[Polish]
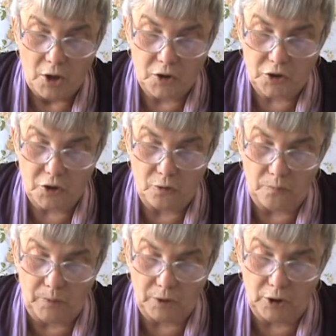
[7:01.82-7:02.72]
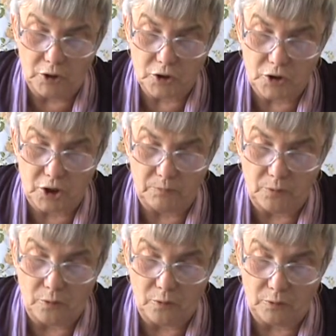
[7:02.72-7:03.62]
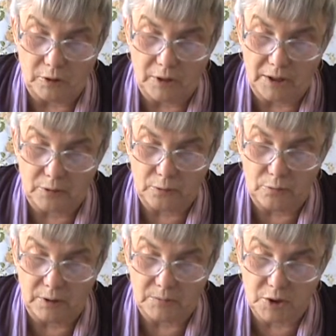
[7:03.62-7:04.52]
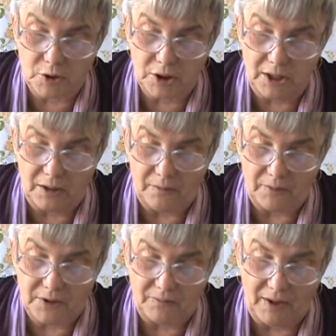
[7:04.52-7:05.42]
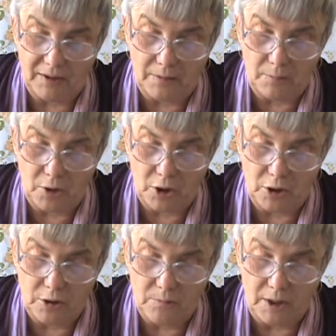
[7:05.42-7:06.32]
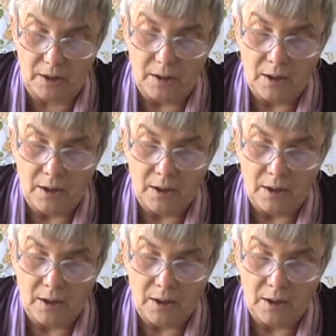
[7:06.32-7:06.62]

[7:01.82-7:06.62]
Jeśli upokorzy się mój lud, nad którym którym zostanie wezwane moje imię